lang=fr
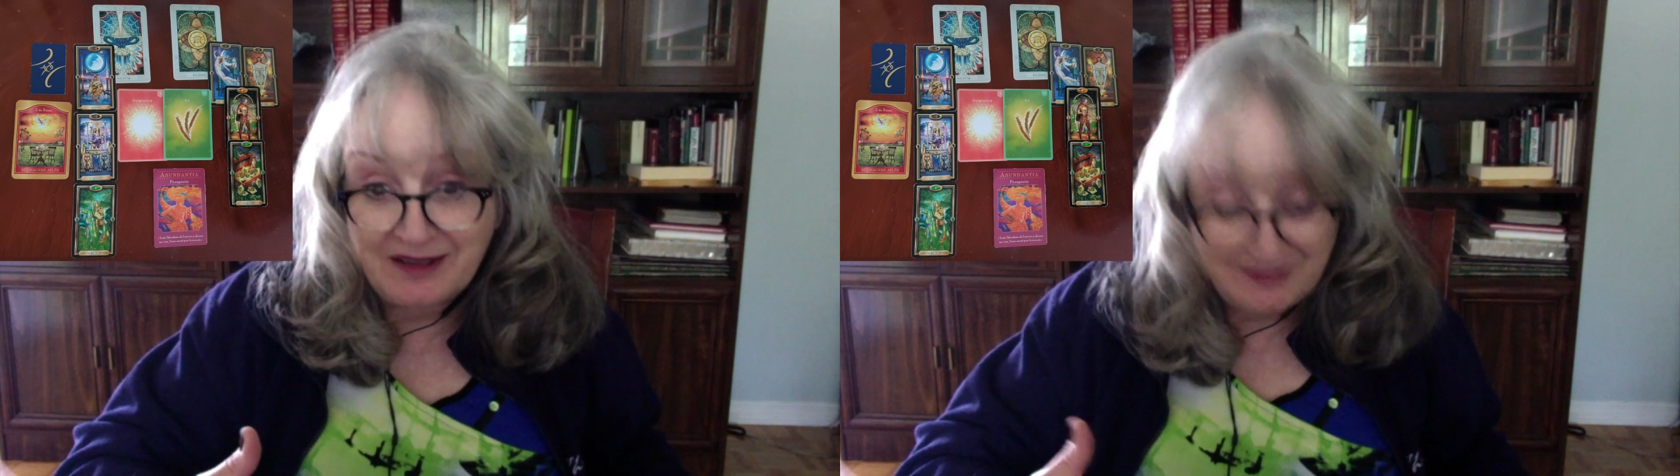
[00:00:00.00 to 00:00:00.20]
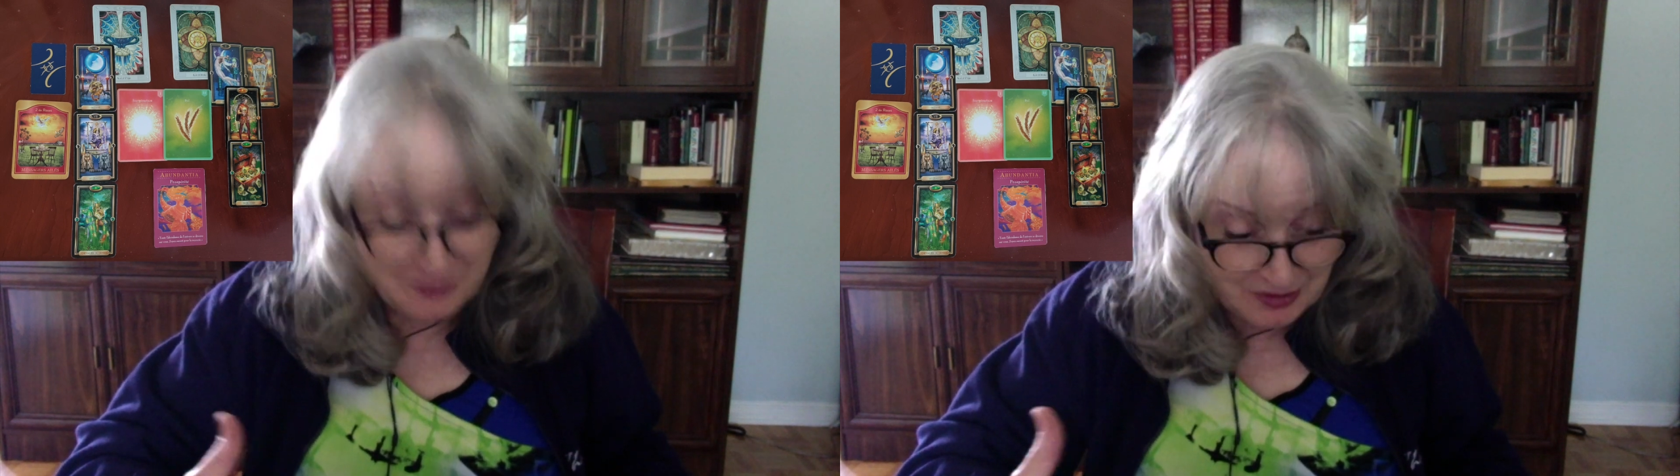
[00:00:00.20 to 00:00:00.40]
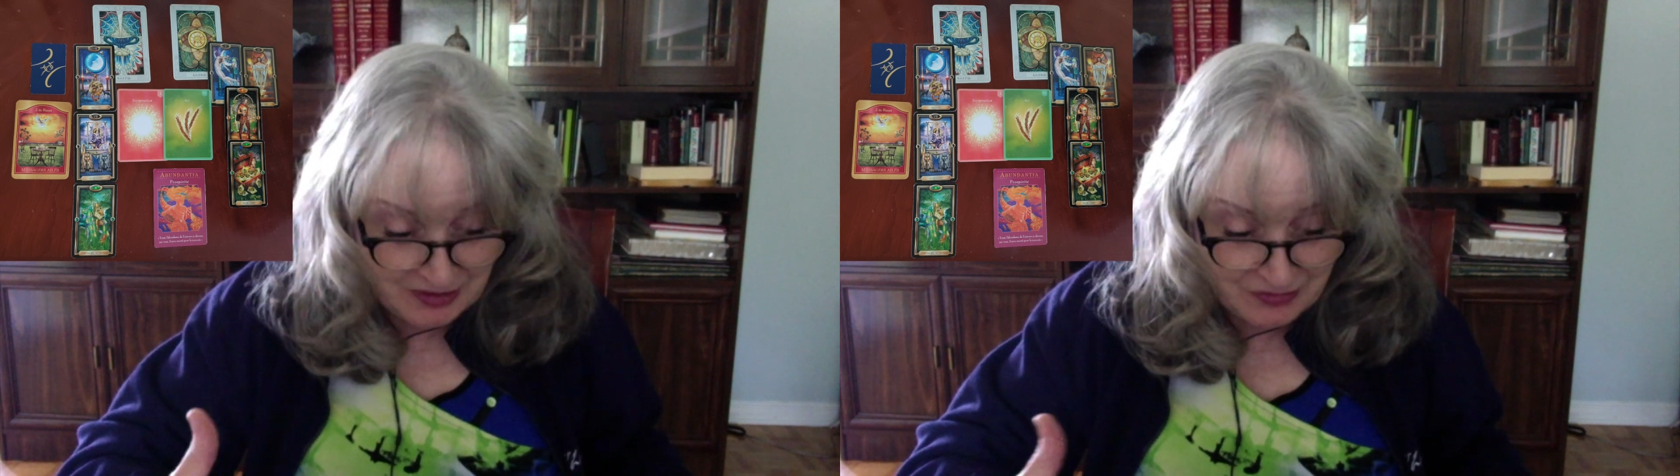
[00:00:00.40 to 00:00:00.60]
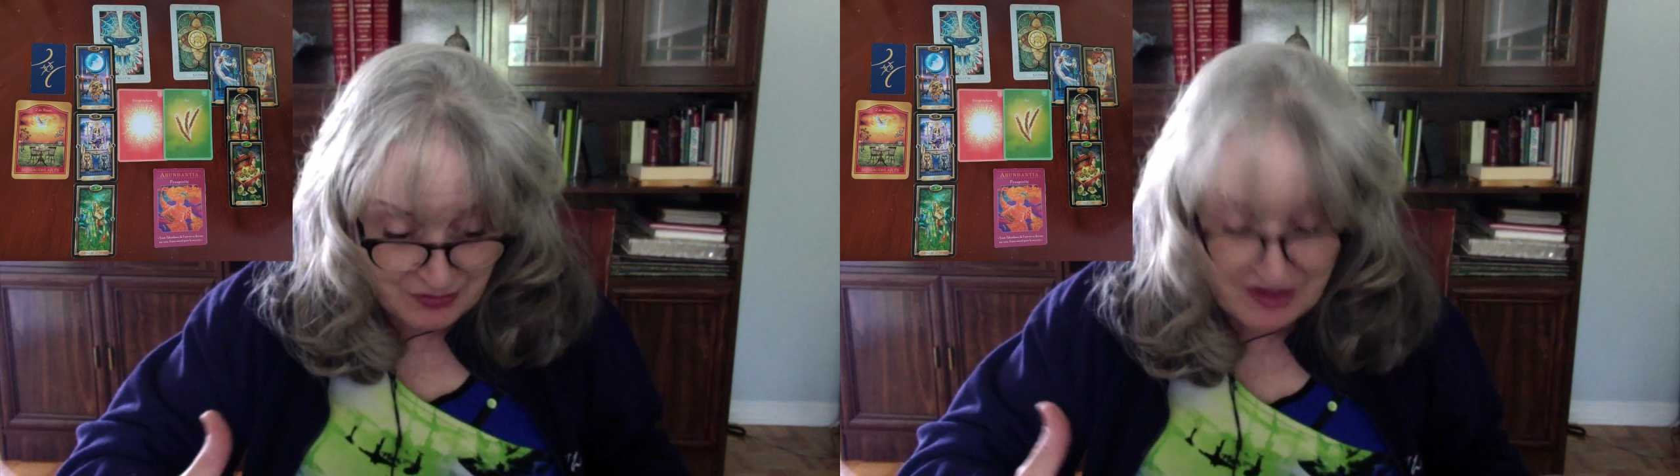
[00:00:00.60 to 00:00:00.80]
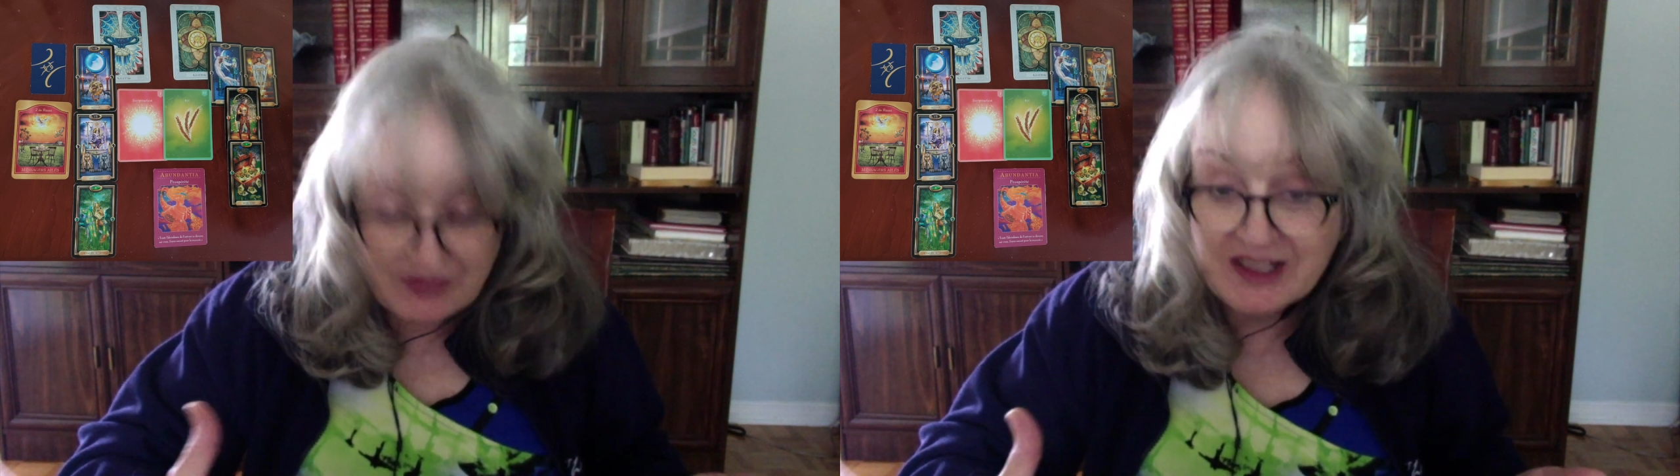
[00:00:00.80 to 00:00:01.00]
au niveau
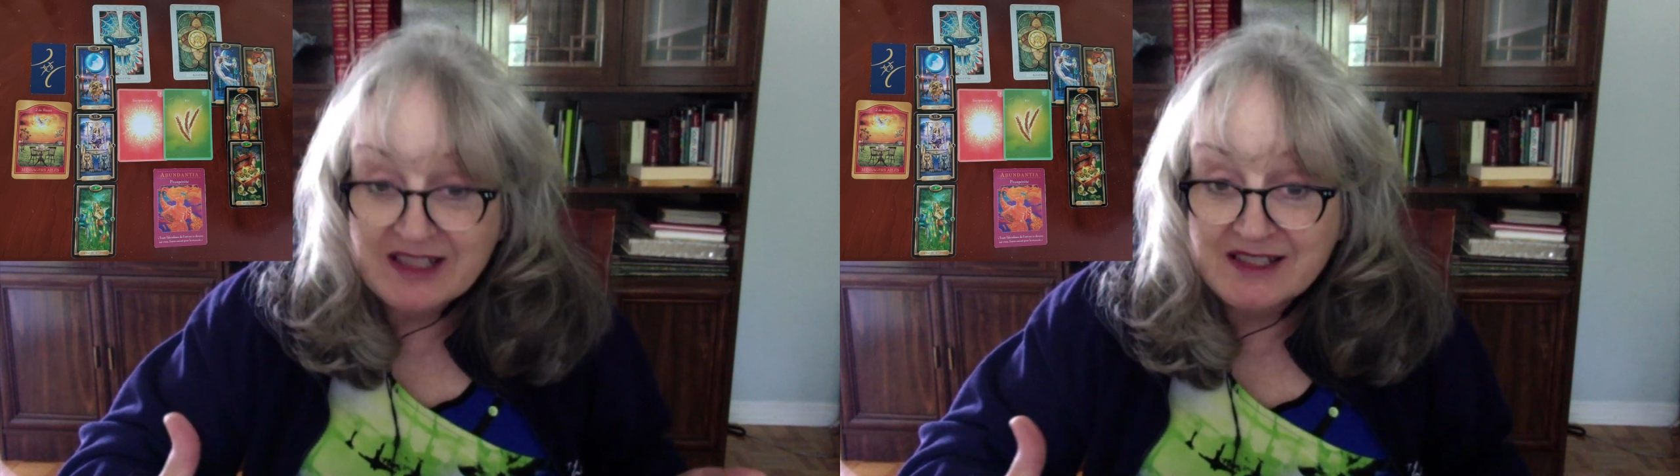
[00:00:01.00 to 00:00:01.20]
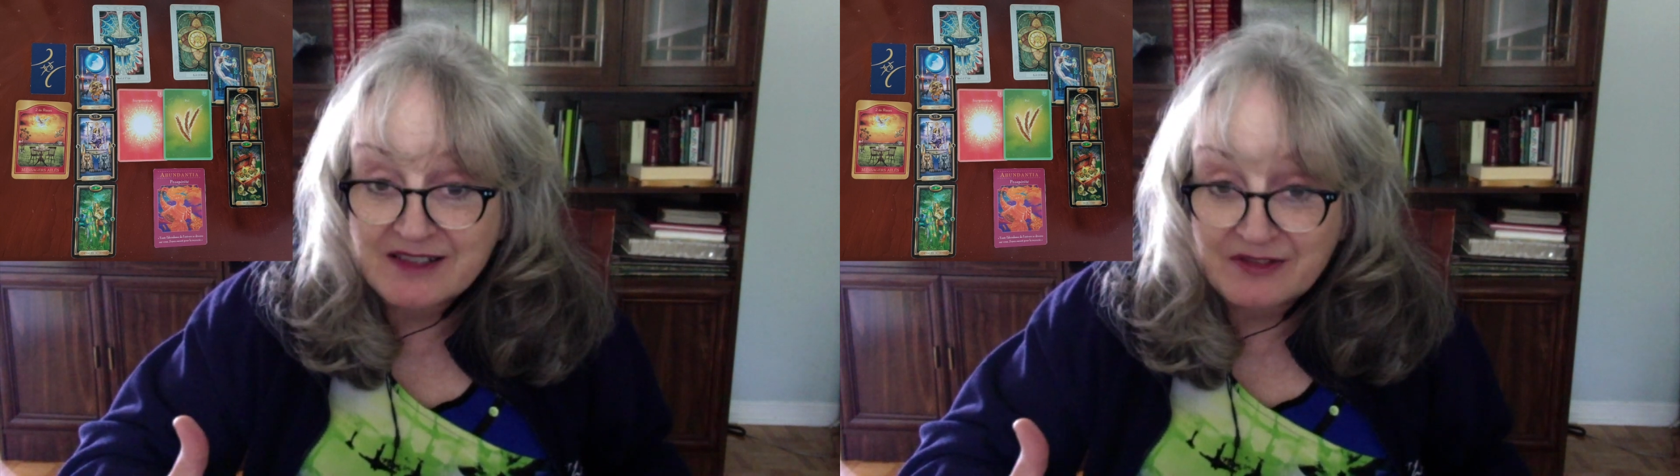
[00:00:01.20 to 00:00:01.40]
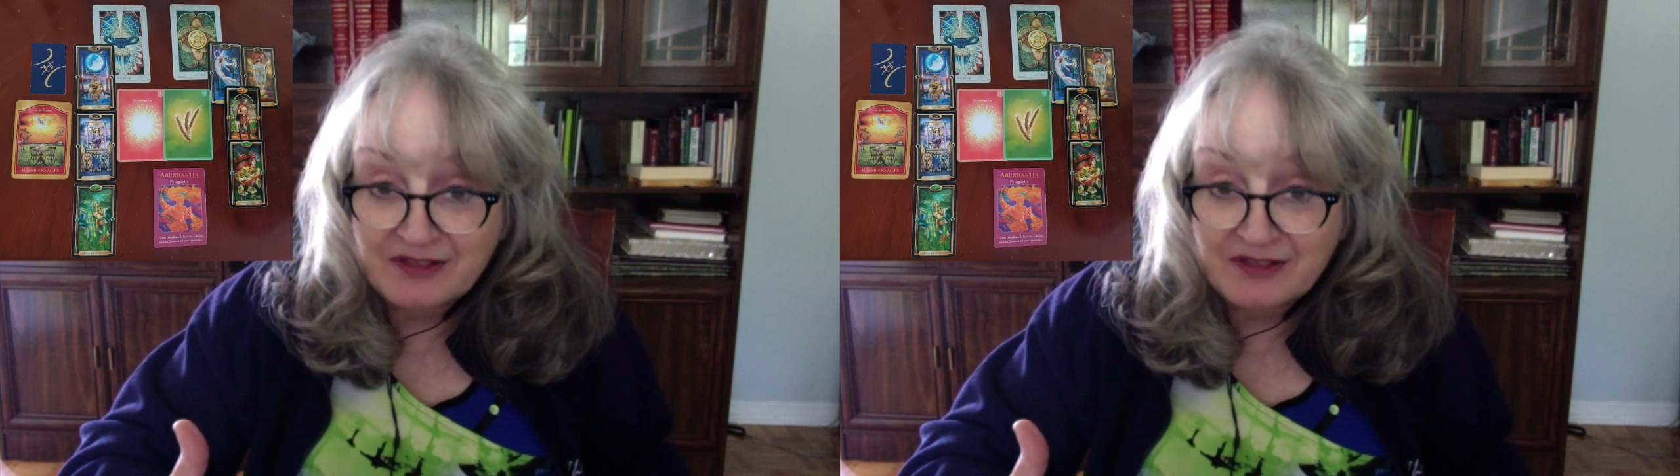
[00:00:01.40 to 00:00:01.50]
affectif.